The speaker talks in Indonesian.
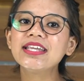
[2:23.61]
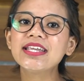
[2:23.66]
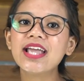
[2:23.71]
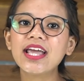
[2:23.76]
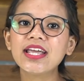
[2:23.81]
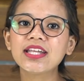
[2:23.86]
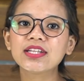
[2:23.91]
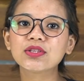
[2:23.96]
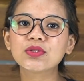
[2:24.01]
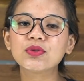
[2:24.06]

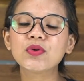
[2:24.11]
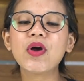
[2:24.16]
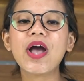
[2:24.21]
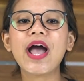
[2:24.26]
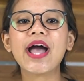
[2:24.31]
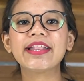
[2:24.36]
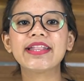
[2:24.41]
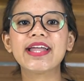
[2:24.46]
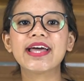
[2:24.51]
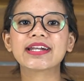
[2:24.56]
yaitu
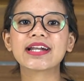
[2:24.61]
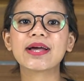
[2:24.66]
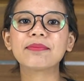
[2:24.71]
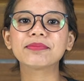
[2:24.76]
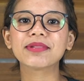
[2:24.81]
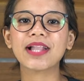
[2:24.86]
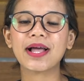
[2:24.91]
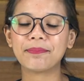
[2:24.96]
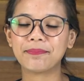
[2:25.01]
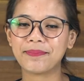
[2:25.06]
ada
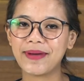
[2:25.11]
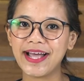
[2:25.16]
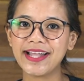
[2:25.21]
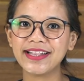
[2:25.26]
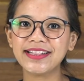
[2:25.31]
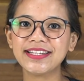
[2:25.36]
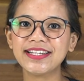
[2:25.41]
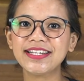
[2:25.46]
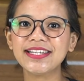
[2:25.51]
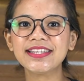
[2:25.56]
RAM
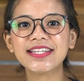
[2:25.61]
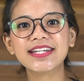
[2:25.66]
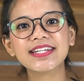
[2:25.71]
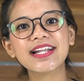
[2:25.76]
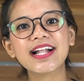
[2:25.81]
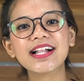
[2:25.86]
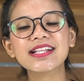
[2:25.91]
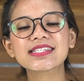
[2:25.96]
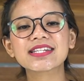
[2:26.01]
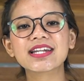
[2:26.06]
8
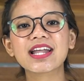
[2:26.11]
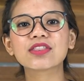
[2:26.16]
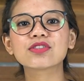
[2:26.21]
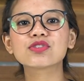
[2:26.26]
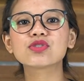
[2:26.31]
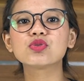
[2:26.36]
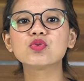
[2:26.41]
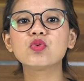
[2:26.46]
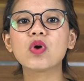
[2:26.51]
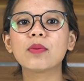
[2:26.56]
internal
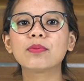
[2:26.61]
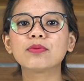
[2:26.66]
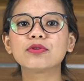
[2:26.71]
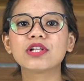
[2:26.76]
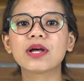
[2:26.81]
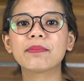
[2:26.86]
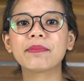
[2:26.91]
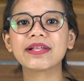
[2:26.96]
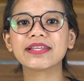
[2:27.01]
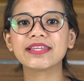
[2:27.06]

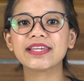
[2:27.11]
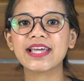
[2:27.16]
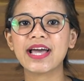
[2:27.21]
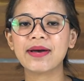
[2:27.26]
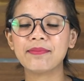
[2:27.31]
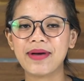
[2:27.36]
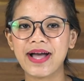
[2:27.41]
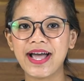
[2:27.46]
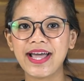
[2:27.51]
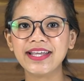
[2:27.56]

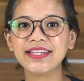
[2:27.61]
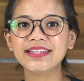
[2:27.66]
128GB,